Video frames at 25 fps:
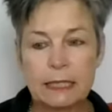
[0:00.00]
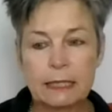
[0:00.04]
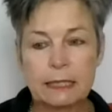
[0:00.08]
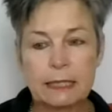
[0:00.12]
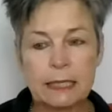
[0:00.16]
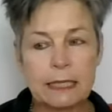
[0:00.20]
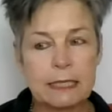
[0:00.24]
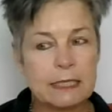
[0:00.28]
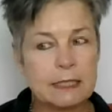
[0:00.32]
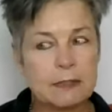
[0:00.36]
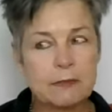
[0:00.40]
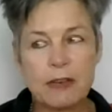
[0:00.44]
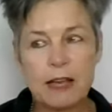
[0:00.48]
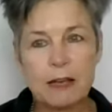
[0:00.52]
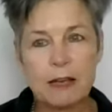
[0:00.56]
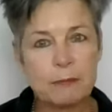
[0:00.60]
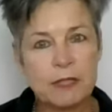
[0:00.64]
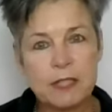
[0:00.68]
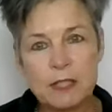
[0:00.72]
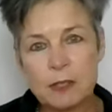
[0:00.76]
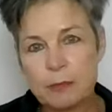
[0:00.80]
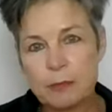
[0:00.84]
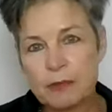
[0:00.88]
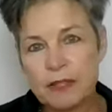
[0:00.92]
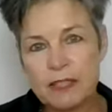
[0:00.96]
Ja, das
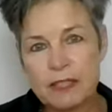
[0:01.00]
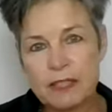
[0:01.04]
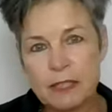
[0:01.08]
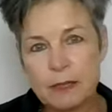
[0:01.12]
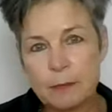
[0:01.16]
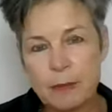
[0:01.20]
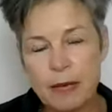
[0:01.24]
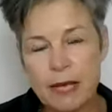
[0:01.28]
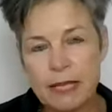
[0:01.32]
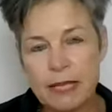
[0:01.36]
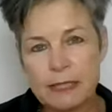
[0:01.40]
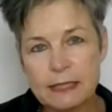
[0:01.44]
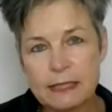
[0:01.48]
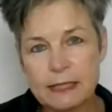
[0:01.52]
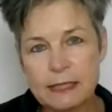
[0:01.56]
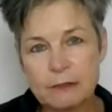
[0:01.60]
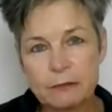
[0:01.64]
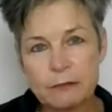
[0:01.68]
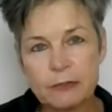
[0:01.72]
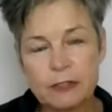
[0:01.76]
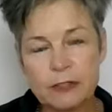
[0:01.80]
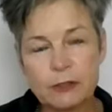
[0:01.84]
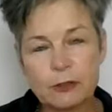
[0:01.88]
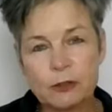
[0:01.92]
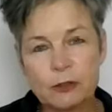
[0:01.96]
weibliche Prinzip hat sehr
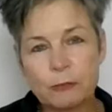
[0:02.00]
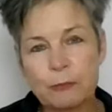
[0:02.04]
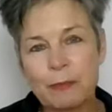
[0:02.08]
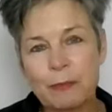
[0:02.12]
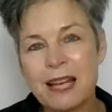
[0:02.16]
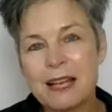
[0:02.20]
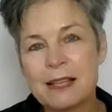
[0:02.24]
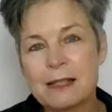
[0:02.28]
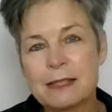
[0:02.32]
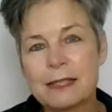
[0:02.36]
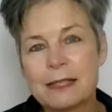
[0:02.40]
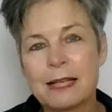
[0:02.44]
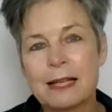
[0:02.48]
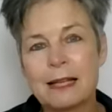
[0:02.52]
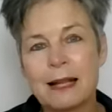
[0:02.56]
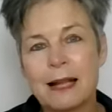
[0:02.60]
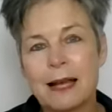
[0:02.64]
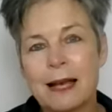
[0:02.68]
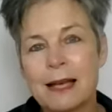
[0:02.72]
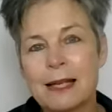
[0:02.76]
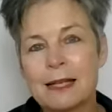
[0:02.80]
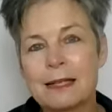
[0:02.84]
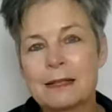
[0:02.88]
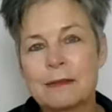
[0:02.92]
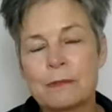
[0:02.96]
viel Schmerz
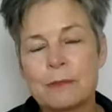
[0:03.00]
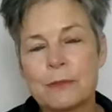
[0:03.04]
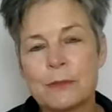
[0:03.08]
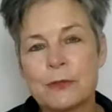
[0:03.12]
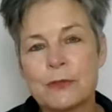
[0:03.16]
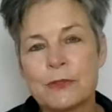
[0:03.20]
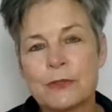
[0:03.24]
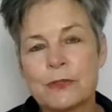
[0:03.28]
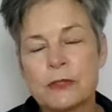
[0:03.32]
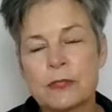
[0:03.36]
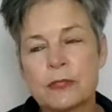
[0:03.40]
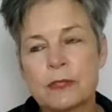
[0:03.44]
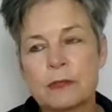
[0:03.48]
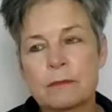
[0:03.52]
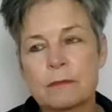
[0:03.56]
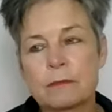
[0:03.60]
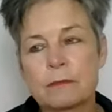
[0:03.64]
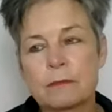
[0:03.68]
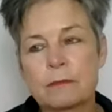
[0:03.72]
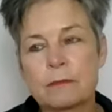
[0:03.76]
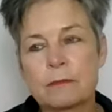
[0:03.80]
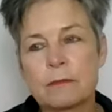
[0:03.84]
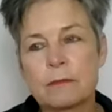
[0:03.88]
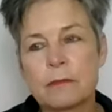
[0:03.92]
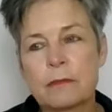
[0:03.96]
erleiden
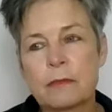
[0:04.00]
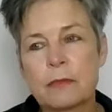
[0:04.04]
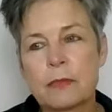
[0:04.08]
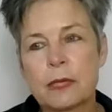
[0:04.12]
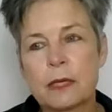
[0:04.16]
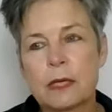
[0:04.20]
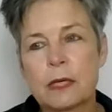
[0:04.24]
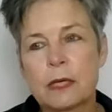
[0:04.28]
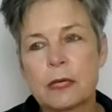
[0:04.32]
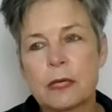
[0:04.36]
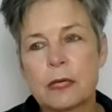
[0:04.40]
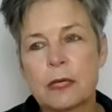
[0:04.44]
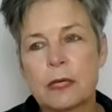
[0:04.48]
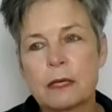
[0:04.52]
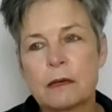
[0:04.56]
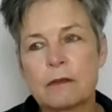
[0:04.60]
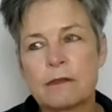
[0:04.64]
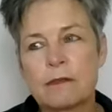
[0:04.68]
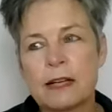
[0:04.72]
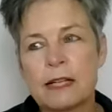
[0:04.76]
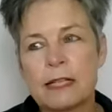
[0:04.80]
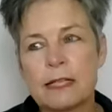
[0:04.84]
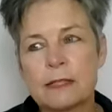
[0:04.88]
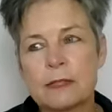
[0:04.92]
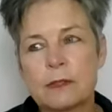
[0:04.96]
müssen,
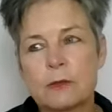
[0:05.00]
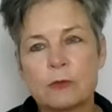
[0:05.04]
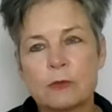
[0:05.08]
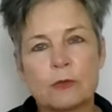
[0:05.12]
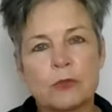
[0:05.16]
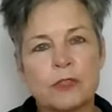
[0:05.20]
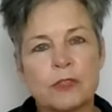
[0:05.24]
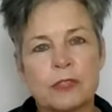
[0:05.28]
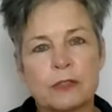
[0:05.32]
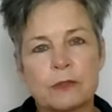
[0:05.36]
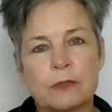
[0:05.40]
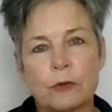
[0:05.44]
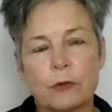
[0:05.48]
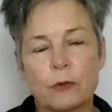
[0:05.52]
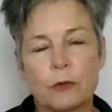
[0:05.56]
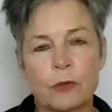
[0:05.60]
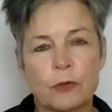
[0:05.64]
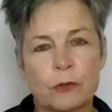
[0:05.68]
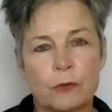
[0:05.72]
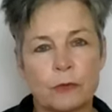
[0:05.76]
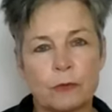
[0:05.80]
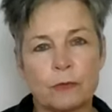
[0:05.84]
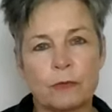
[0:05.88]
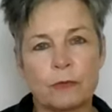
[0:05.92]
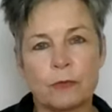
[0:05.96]
weil es so
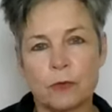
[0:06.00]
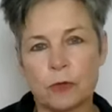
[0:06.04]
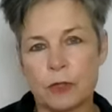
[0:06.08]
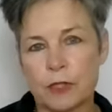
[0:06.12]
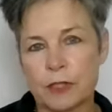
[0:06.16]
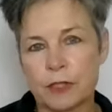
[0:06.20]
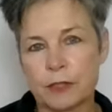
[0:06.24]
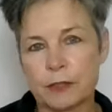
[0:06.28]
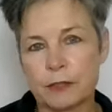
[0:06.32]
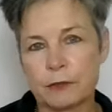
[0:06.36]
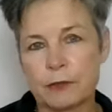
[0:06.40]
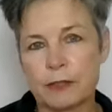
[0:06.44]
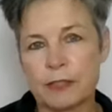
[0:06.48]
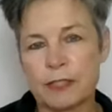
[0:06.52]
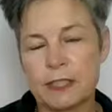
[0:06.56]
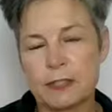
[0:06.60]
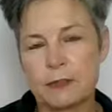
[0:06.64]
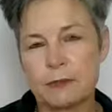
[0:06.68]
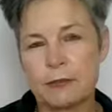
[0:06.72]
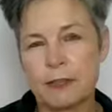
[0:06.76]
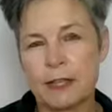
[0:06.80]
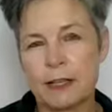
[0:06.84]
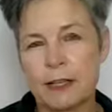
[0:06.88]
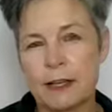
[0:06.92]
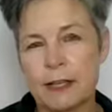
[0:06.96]
unterdrückt wurde. Und
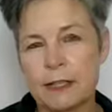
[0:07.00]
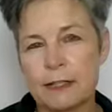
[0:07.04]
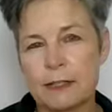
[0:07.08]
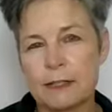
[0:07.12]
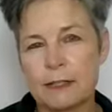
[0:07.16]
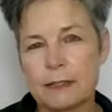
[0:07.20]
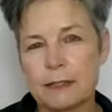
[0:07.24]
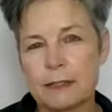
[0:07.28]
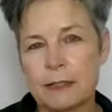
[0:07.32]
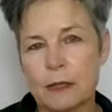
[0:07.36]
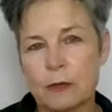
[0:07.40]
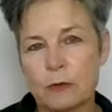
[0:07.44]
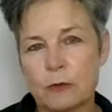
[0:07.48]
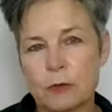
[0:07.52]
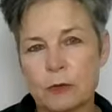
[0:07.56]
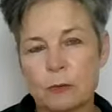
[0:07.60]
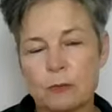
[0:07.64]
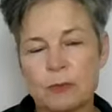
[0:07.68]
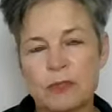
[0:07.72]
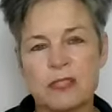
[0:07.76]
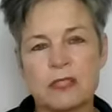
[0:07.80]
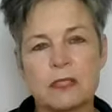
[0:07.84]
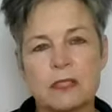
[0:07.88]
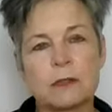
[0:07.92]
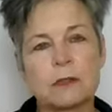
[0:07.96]
deswegen hat es sich auch so ein
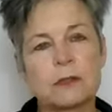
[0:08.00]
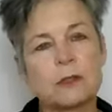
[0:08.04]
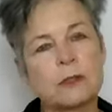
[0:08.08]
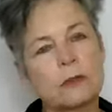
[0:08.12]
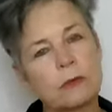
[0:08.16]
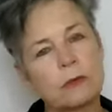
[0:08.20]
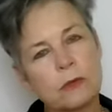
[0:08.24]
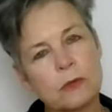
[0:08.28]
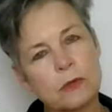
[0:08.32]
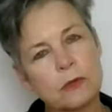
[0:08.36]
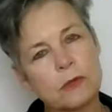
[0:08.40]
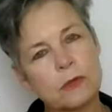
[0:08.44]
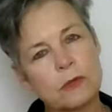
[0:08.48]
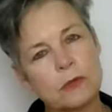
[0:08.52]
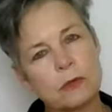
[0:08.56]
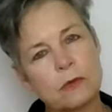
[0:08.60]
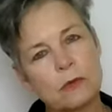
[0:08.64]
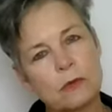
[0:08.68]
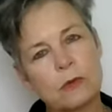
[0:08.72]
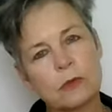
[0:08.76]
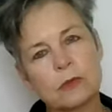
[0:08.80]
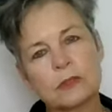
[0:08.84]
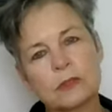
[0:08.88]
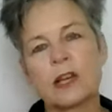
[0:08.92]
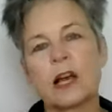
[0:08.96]
bisschen
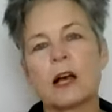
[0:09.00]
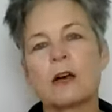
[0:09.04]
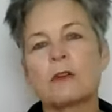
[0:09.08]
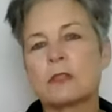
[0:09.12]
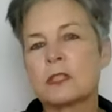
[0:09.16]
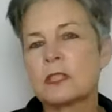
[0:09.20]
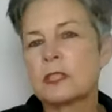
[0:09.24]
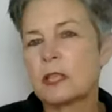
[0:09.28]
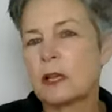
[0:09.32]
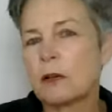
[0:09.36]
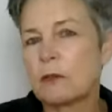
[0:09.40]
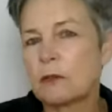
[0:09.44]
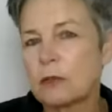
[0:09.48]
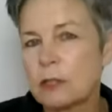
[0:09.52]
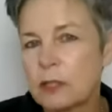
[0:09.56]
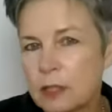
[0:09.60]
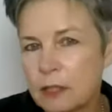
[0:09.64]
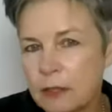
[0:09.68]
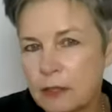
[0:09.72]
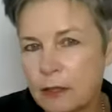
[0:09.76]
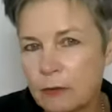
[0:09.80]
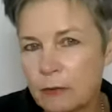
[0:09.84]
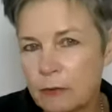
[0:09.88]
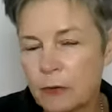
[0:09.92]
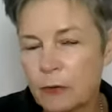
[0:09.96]
zurückgezogen, traut sich auch nicht
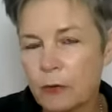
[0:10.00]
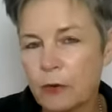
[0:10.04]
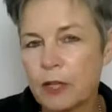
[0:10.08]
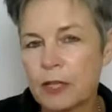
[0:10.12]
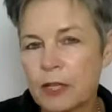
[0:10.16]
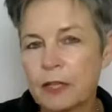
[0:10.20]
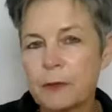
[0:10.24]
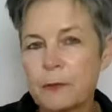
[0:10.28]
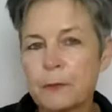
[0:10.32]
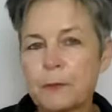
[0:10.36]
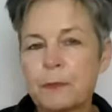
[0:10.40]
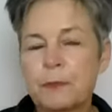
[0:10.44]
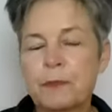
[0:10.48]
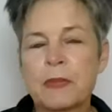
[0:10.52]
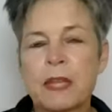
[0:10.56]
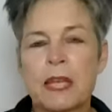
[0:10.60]
nach vorne.